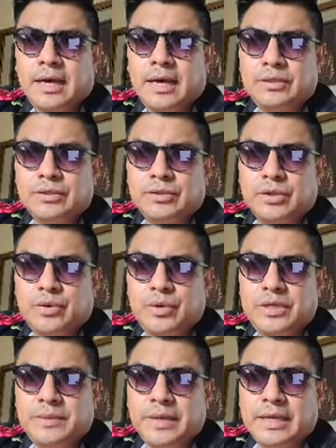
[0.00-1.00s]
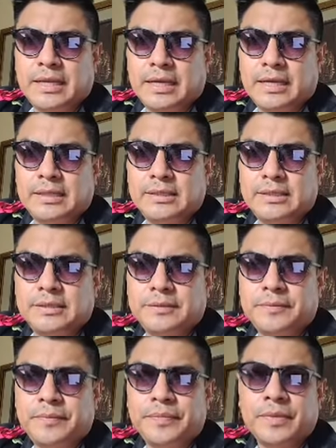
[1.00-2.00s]
al doctor Luis Valladares,
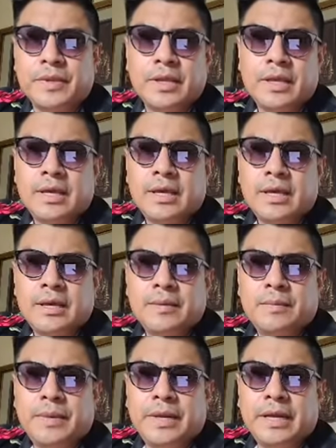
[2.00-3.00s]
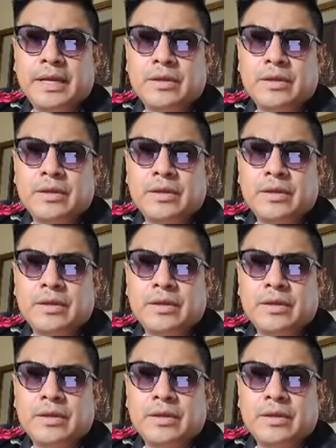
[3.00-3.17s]
para